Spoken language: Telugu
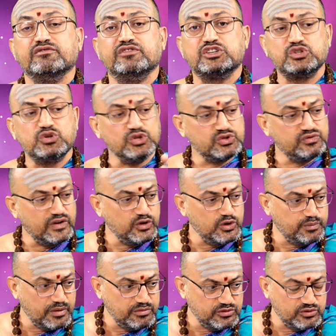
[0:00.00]
విష్ణు
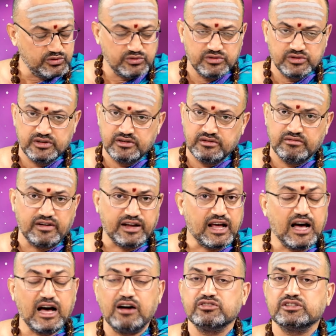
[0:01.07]
స్వరూపము
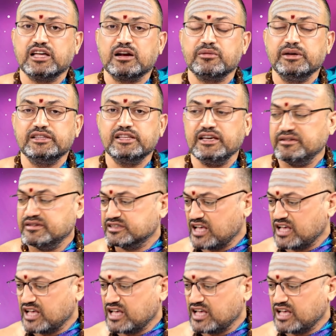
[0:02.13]
వరాహ అవతారం అయితే